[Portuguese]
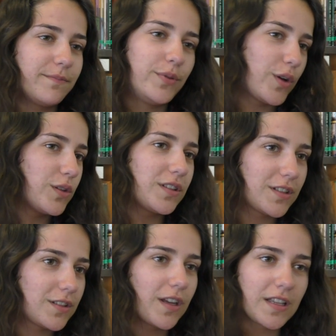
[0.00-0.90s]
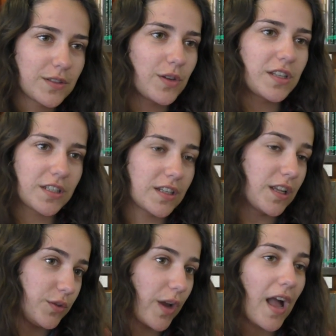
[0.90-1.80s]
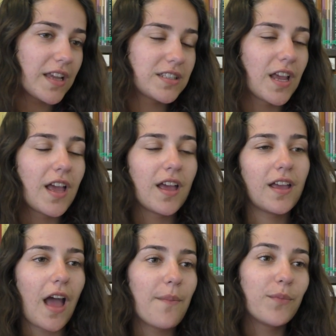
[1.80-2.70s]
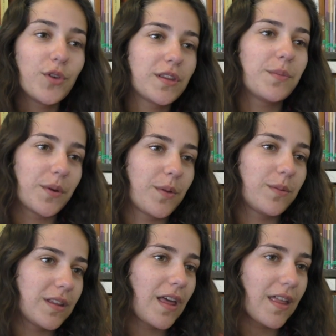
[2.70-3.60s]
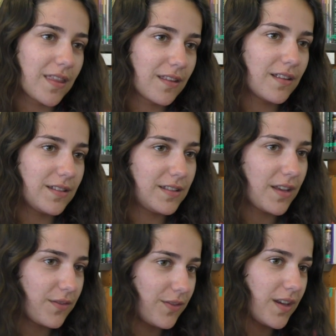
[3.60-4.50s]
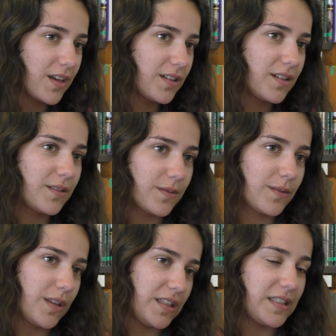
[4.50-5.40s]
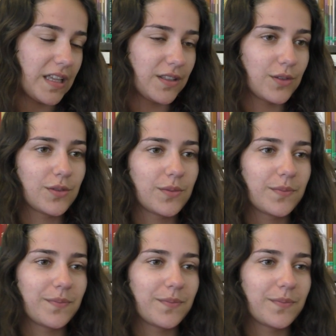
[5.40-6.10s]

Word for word: por outras razões naturais, há muita probabilidade de haver eh, incêndios.